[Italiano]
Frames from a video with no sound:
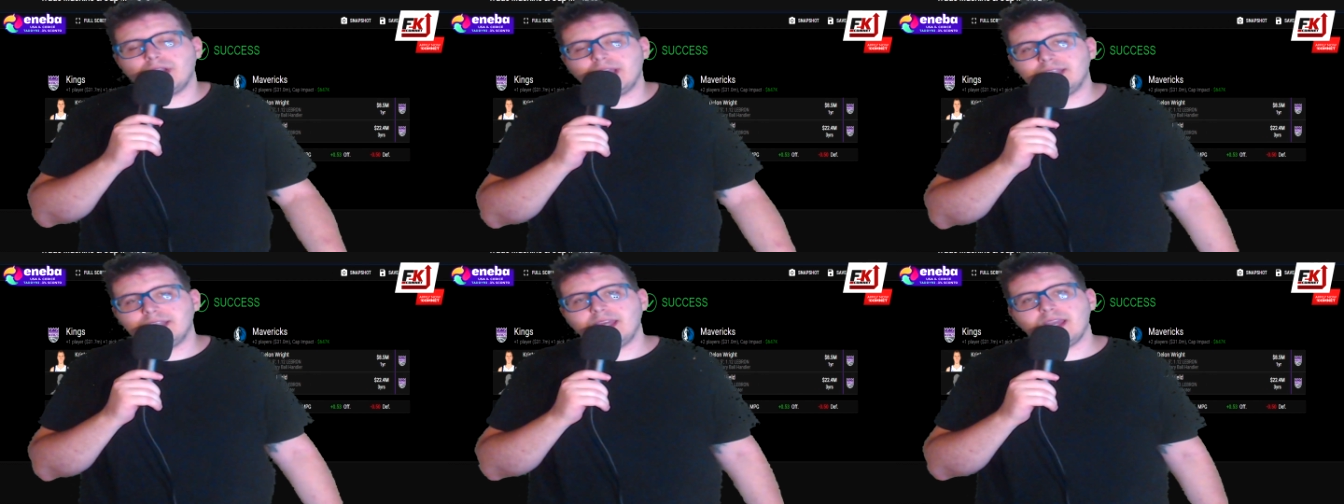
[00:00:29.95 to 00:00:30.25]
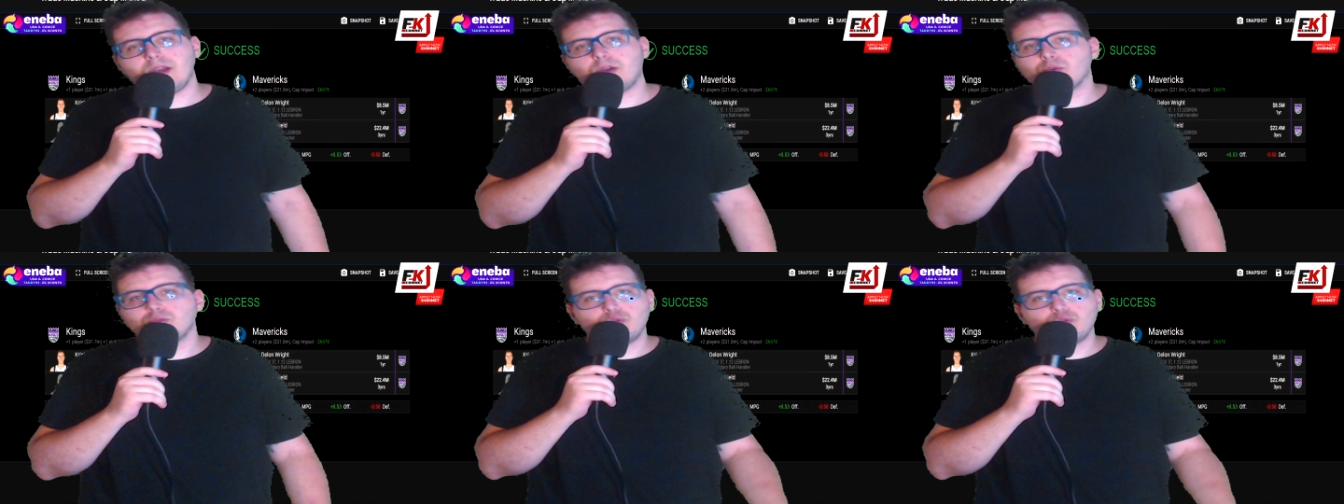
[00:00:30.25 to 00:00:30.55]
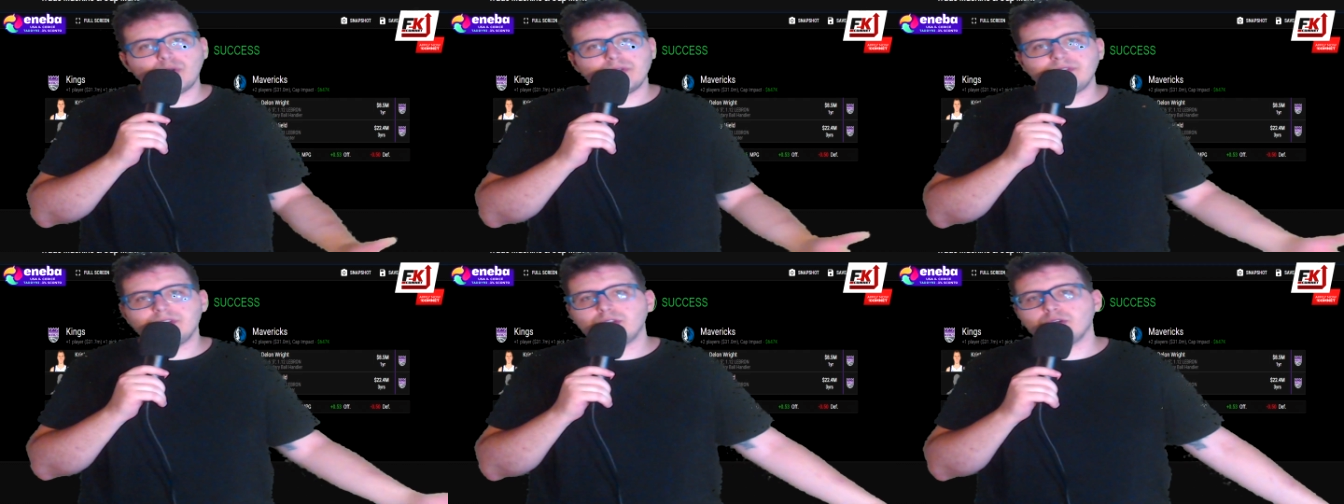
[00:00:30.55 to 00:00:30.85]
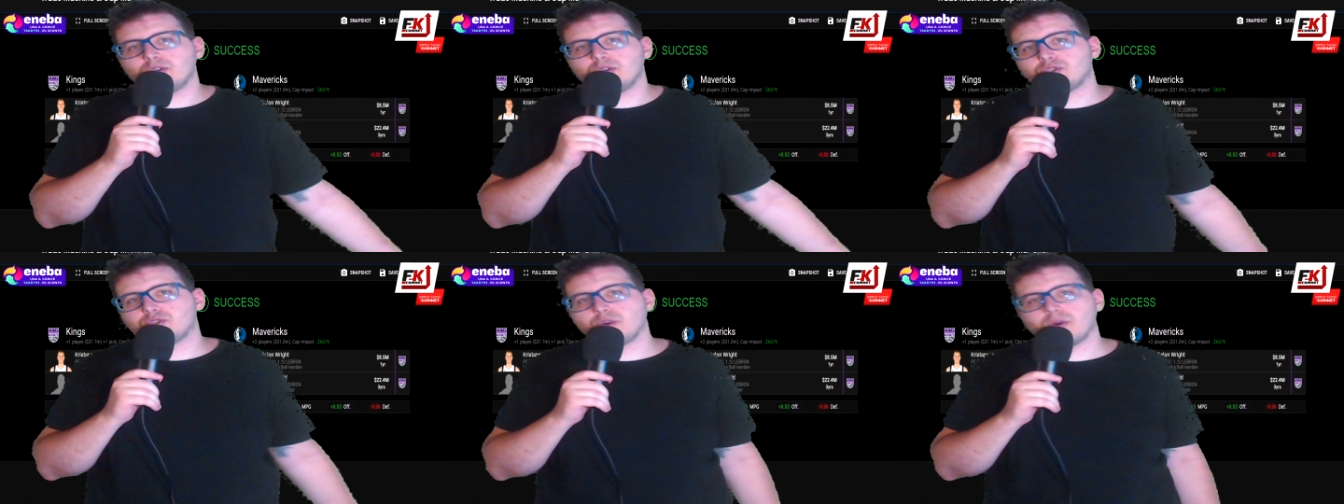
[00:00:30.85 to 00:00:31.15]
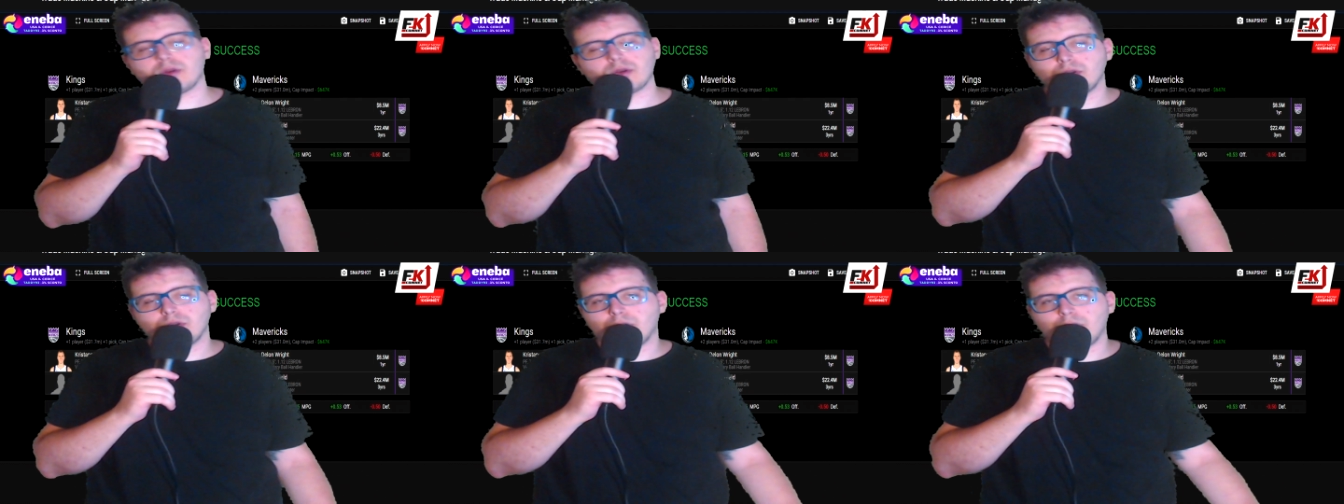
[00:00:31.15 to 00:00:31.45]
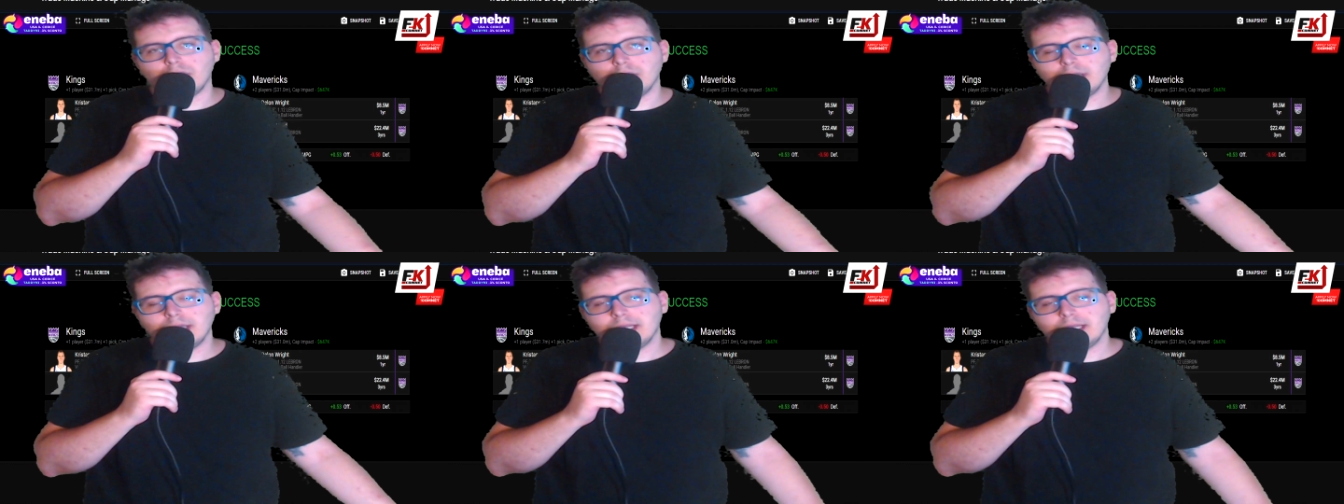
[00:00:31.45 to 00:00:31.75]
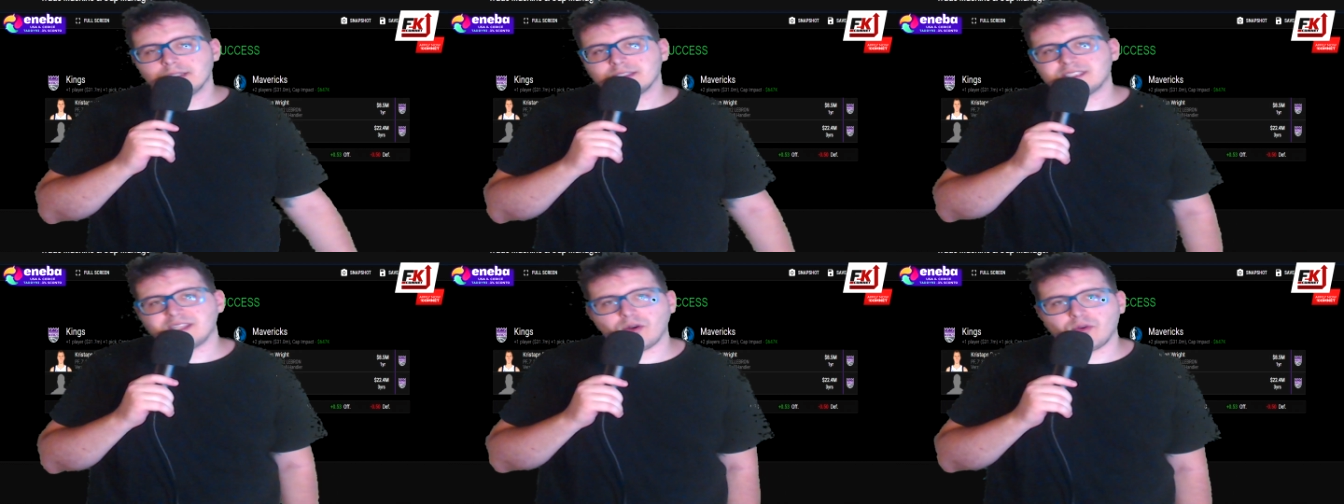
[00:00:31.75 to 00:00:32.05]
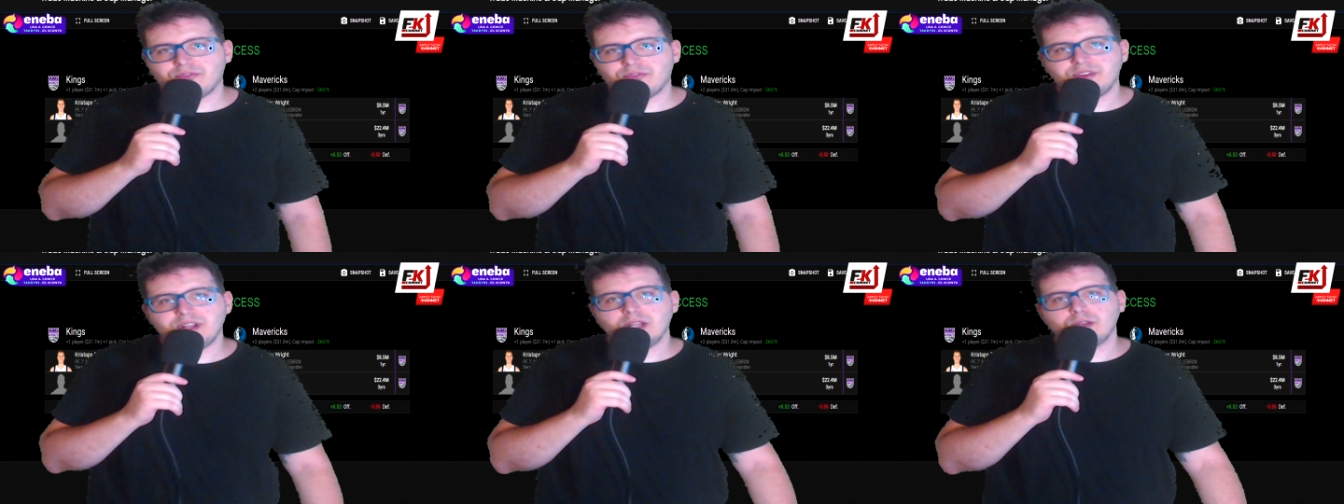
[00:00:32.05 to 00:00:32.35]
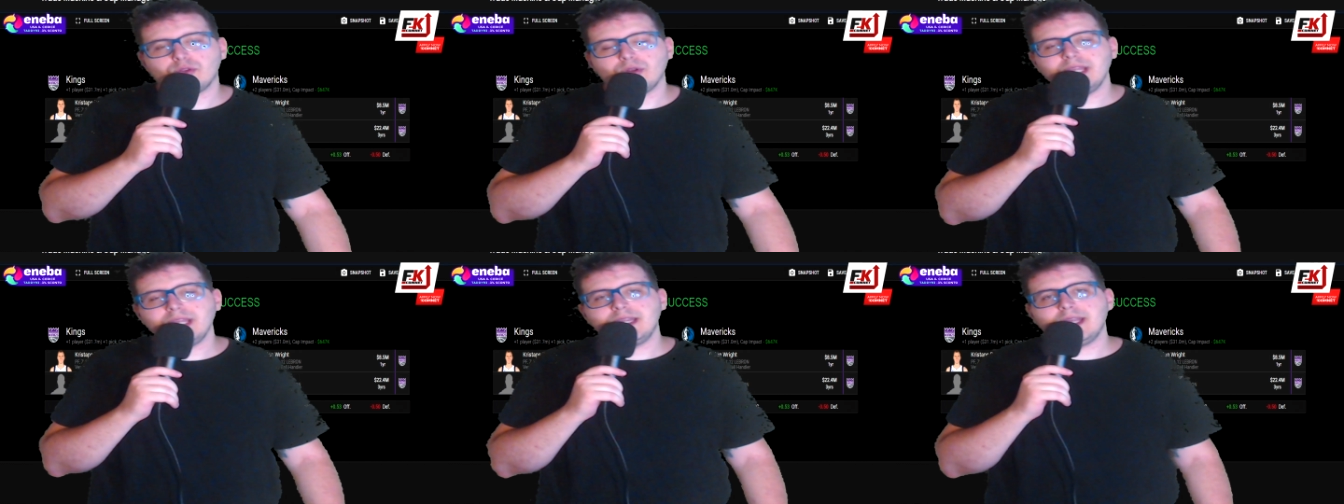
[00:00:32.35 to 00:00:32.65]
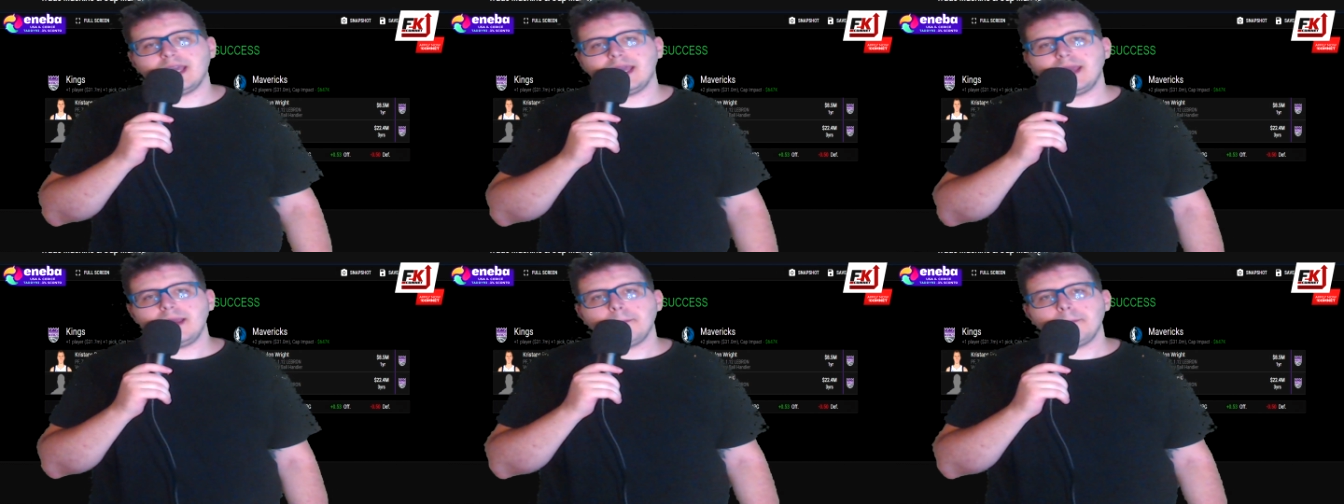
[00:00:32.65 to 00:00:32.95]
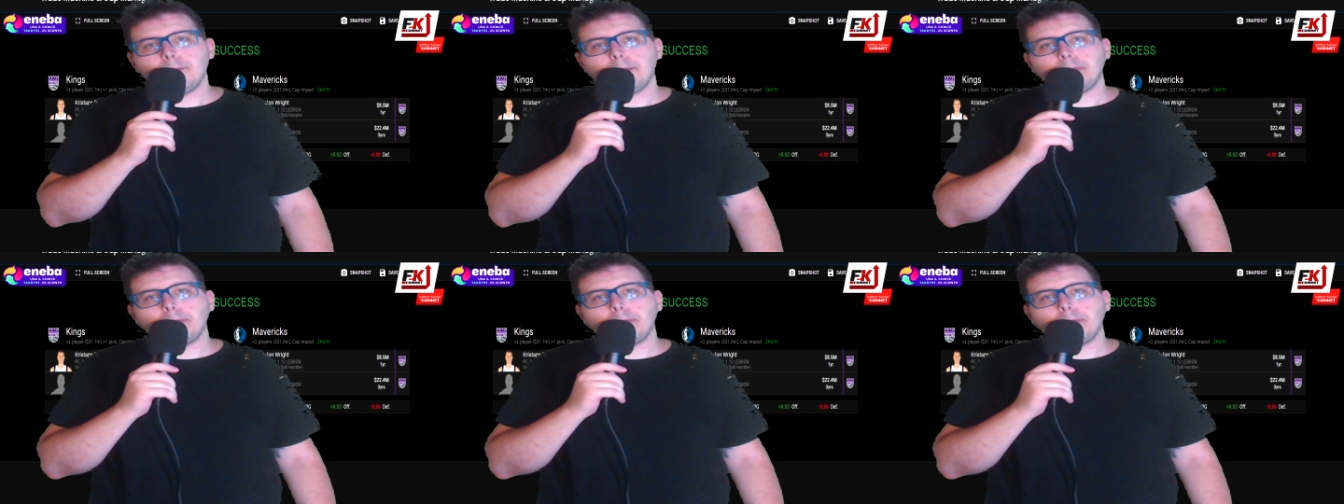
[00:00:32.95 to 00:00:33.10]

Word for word: idee con due video al giorno, stavo finendo le idee